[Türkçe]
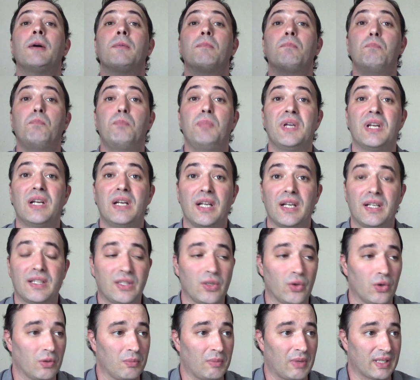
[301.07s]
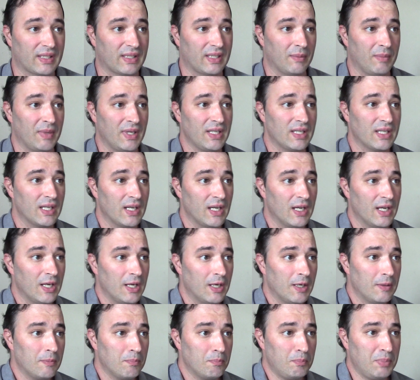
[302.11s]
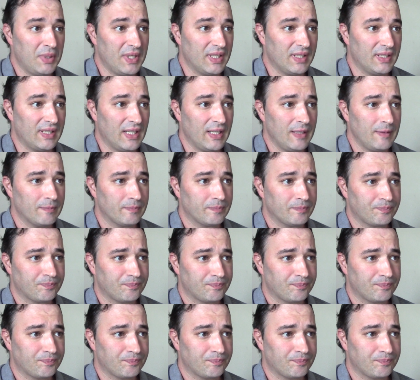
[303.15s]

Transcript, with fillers: Birlikte olmak demek. Bir de